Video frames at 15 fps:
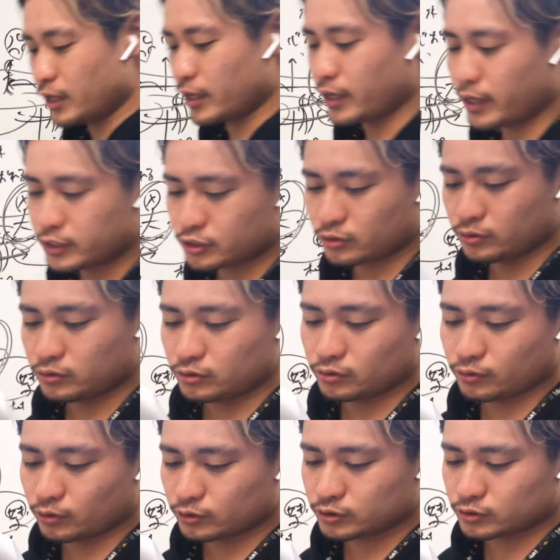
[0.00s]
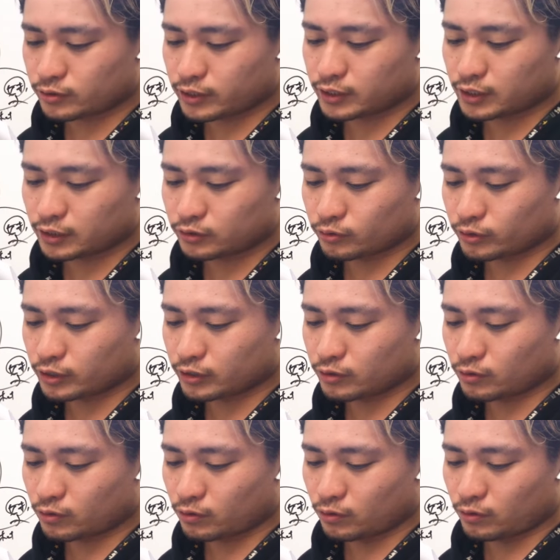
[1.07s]
えー、そっと北総園だ時
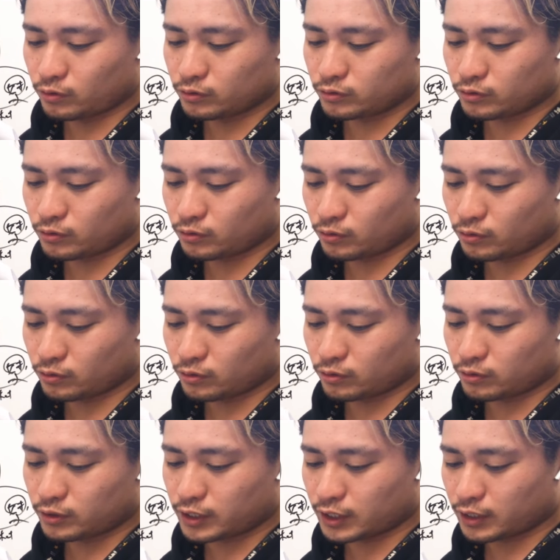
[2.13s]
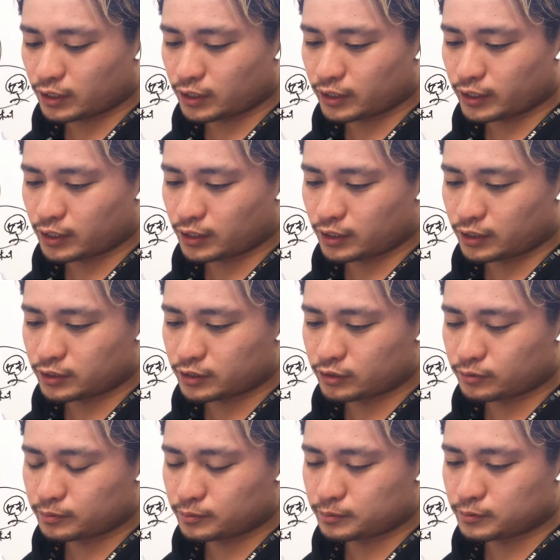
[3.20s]
の王の心の中が描かれてい
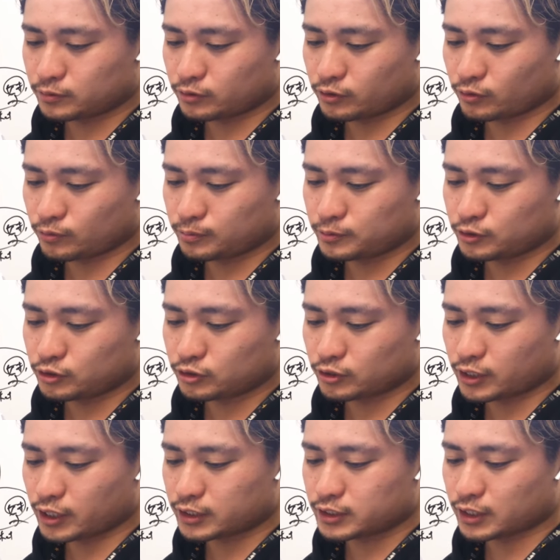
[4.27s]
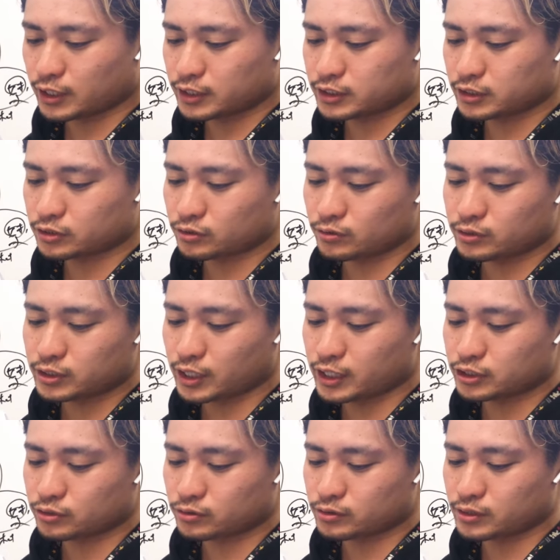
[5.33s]
る部分を、本文中から探して、その
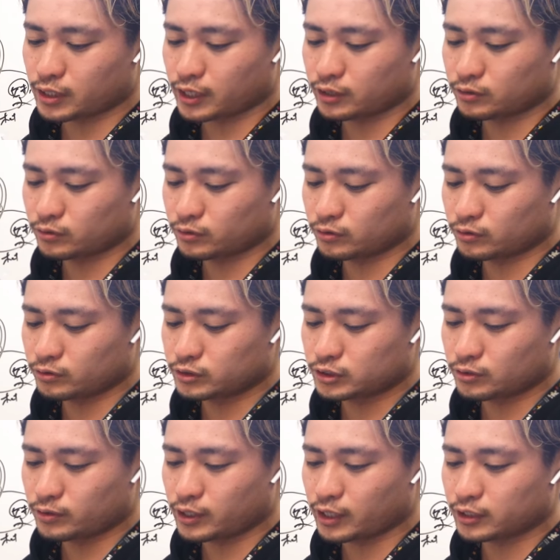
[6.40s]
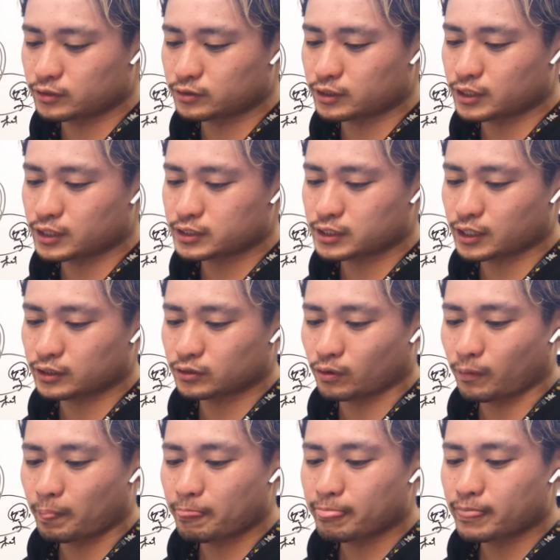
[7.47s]
最初と最後の4字を書き抜きなさいと。